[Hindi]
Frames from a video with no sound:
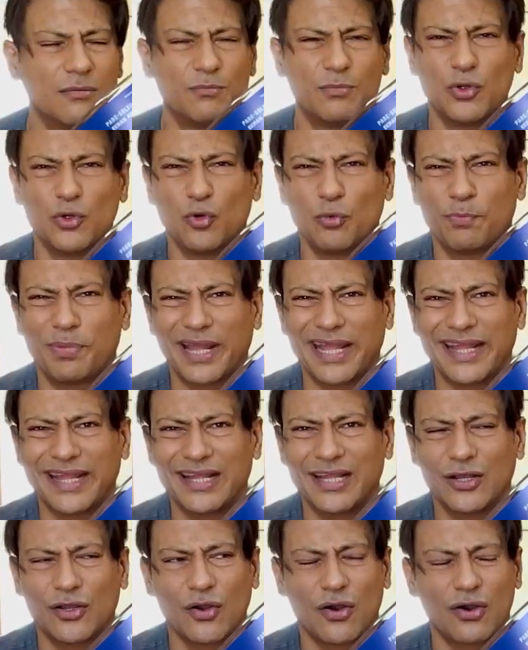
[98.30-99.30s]
ब्लू
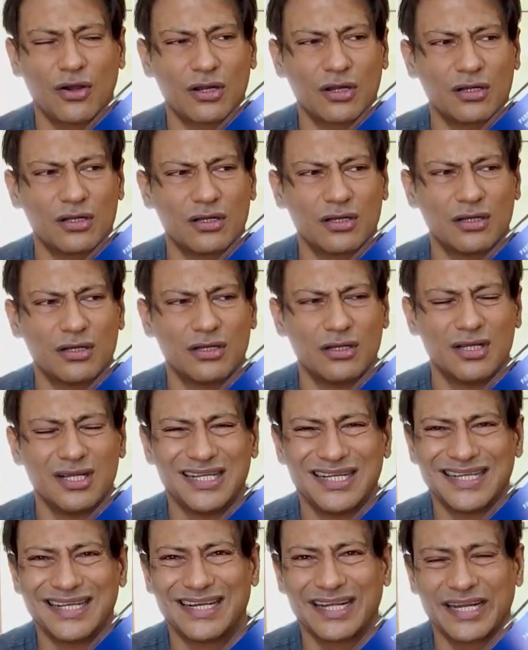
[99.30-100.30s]
पिंक और
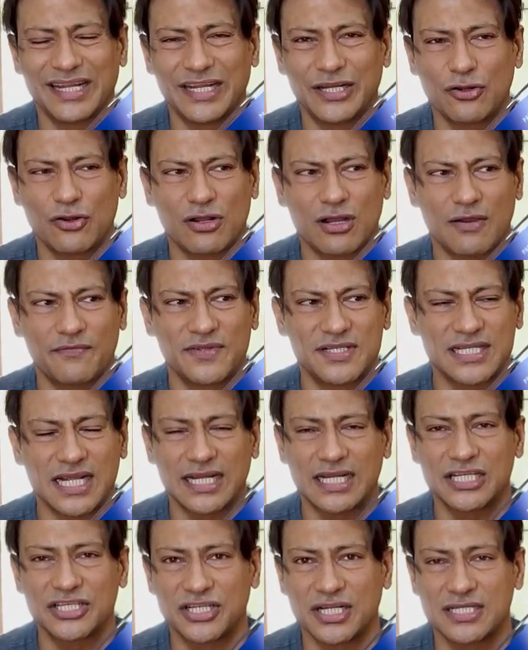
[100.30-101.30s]
ग्रीन और काफ़ी
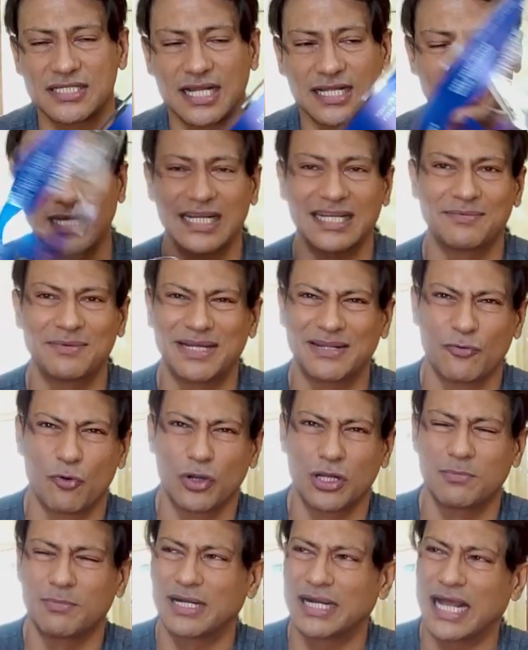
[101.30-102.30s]
सारे शेड्स आते हैं लेकिन मैंने
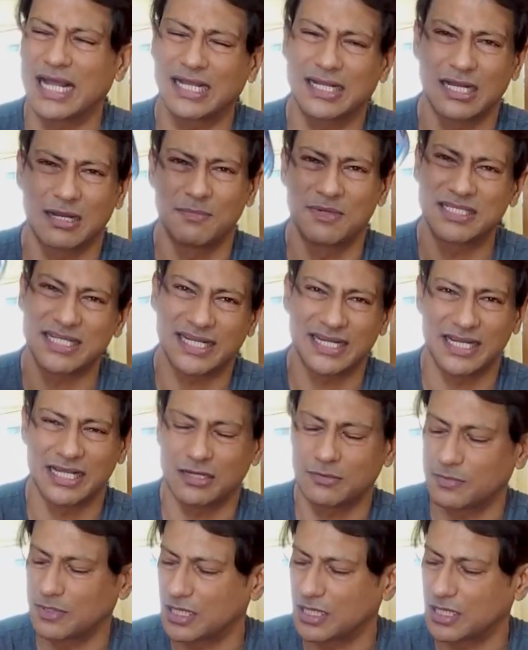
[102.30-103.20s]
वो नहीं मंगाया हमेशा क्लियर